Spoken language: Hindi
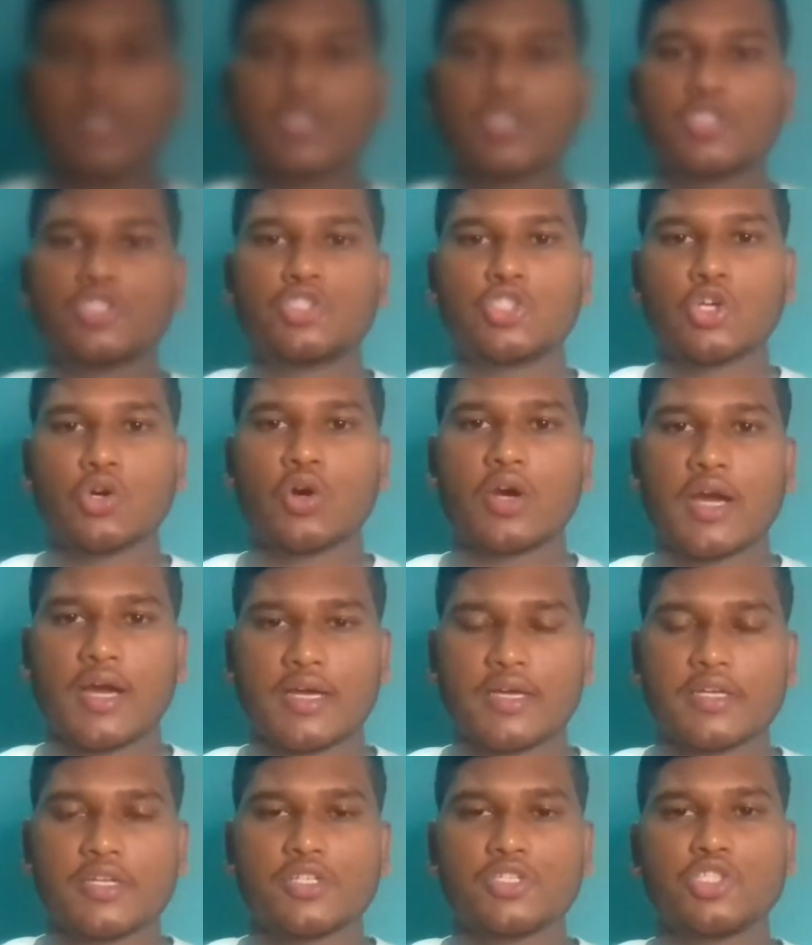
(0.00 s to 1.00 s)
हैं जियो का
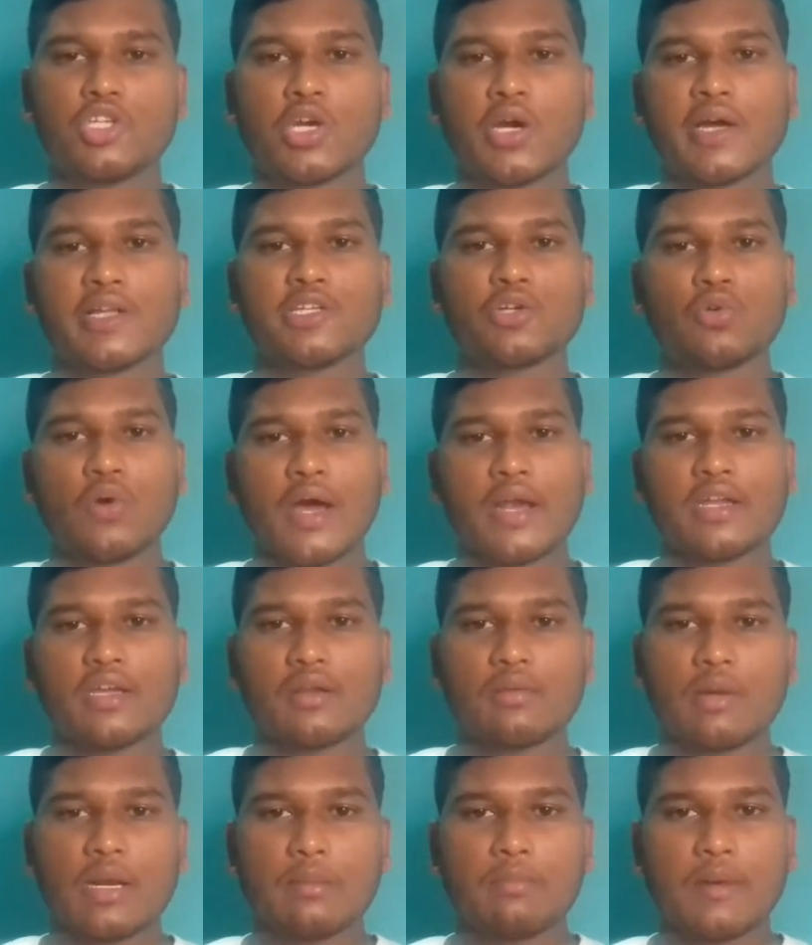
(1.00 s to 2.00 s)
जियो का जो वन
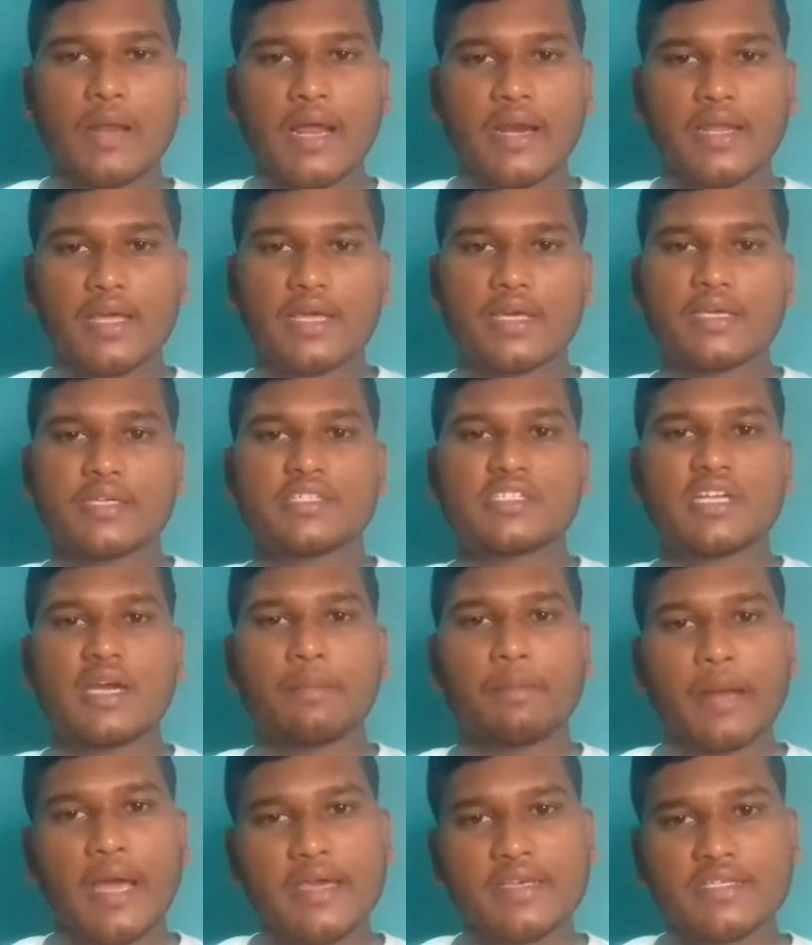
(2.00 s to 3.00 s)
ईयर वाला प्लान है इसका
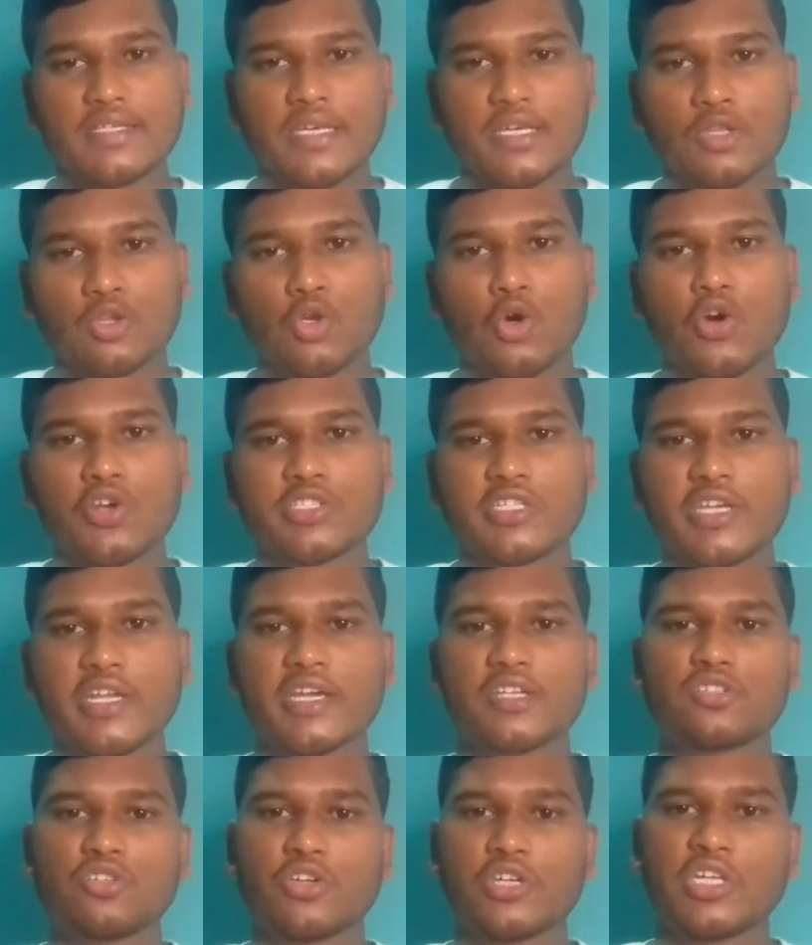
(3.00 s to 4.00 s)
प्राइस है दो हज़ार
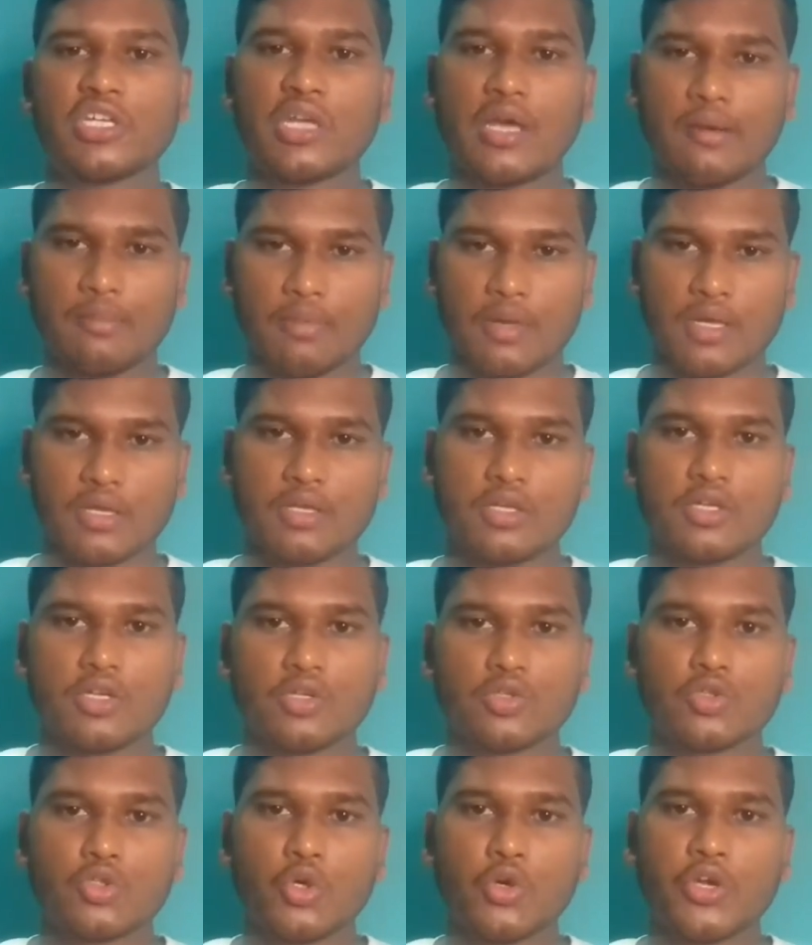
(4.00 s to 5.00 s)
एक सौ निन्यानवे
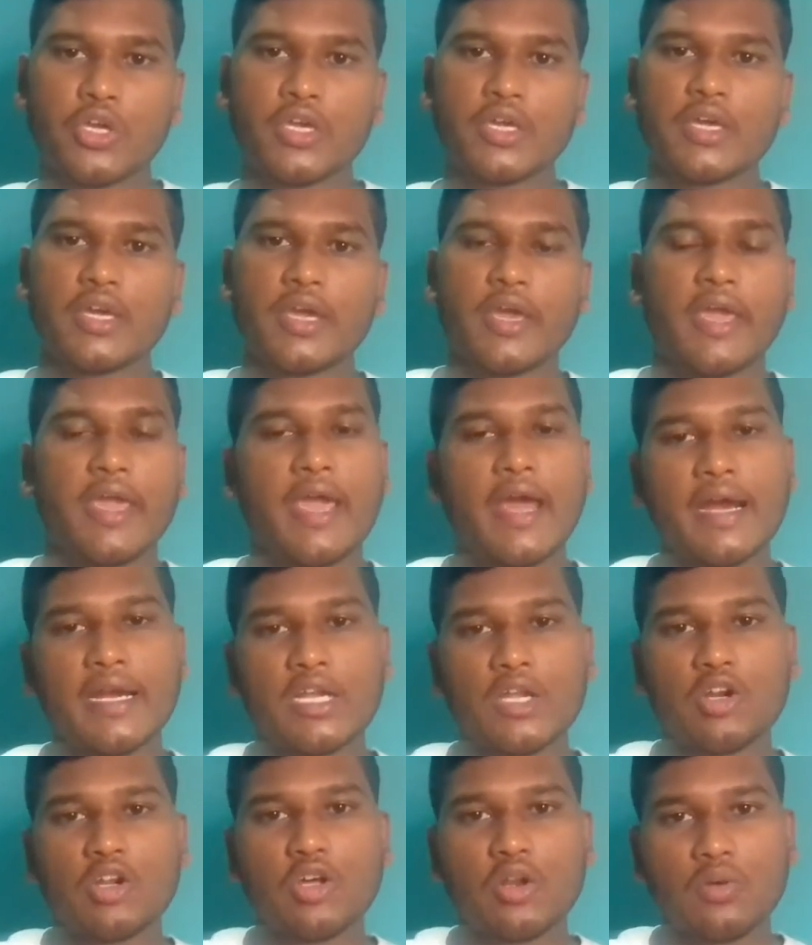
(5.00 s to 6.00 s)
जो कि
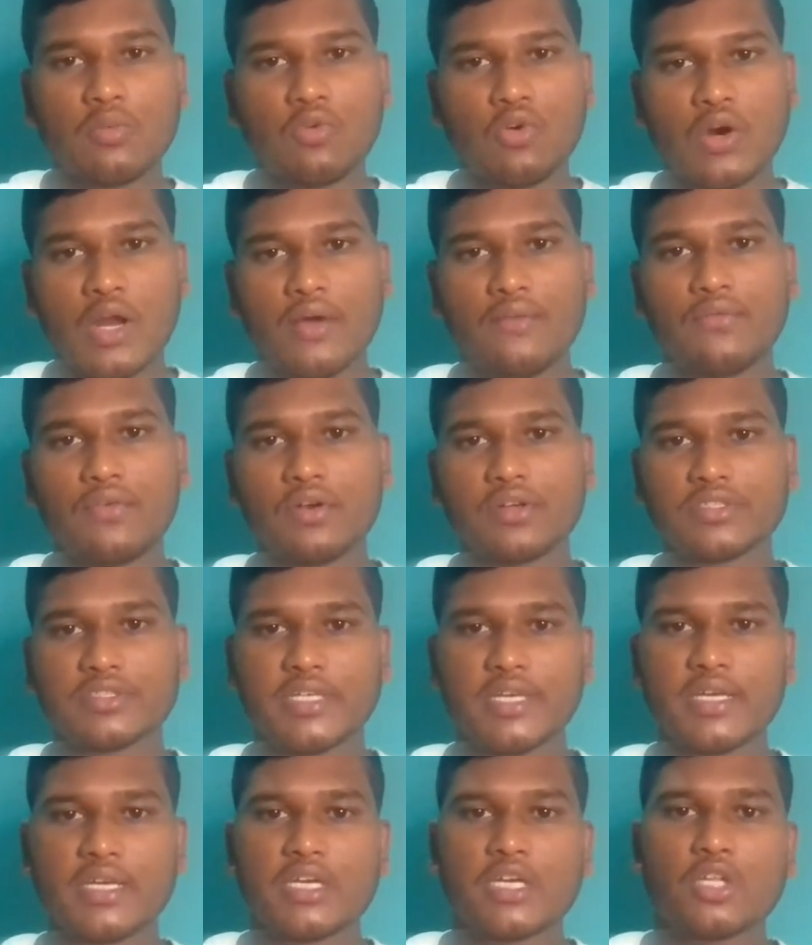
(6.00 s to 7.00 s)
एयरटेल और वोडाफोन
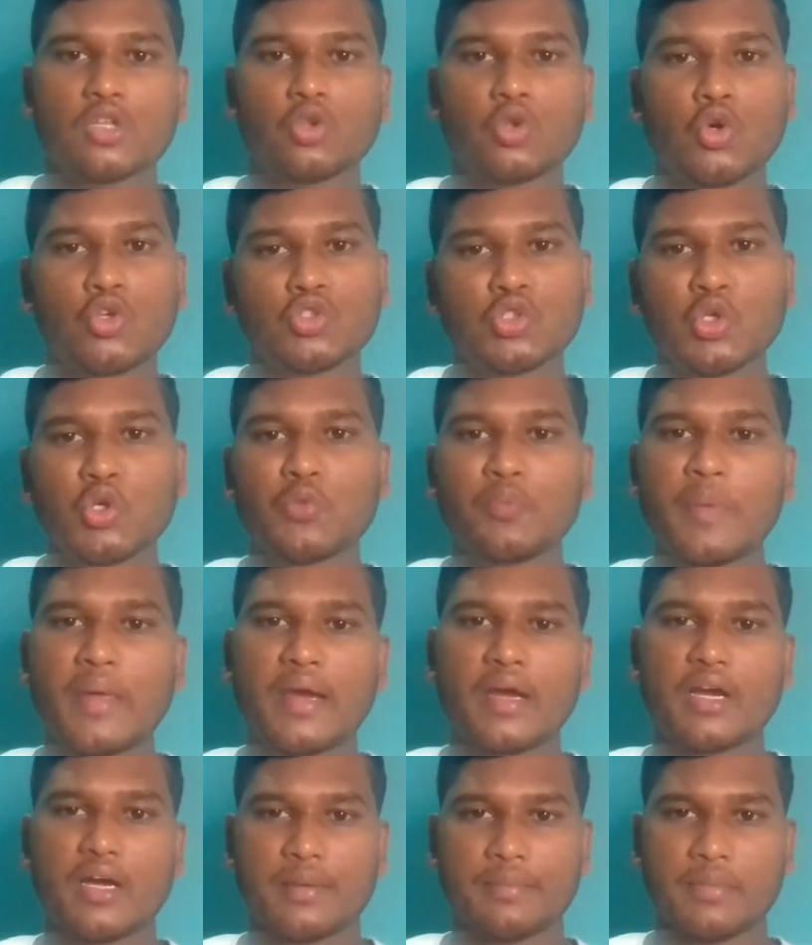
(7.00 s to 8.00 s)
से दो सौ रुपया
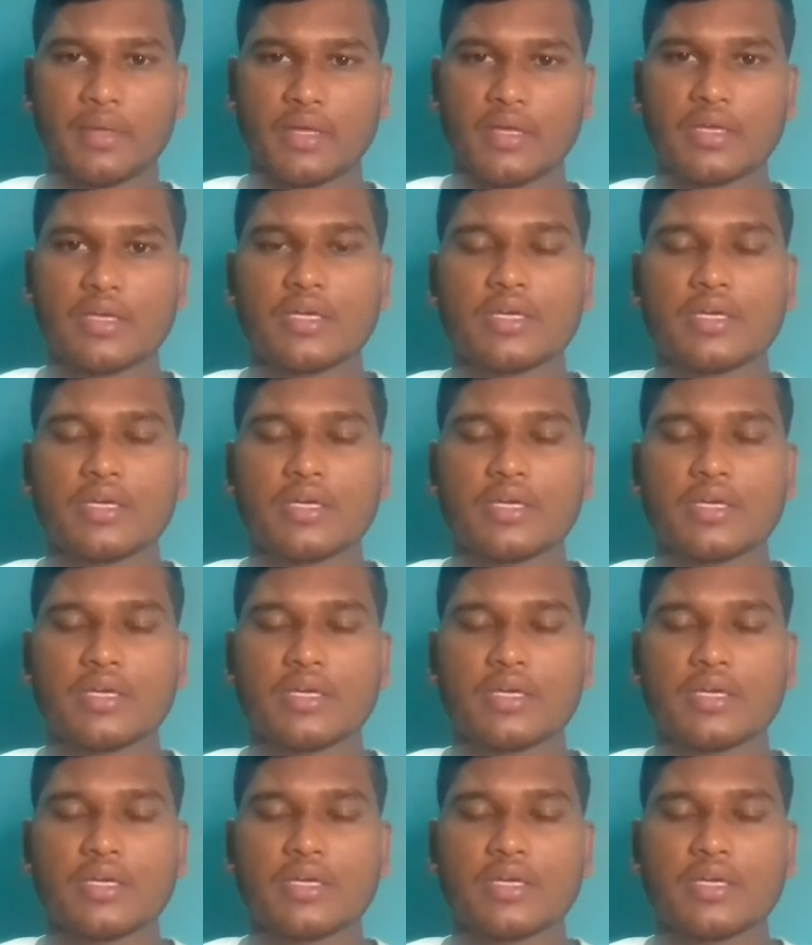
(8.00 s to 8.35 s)
कम है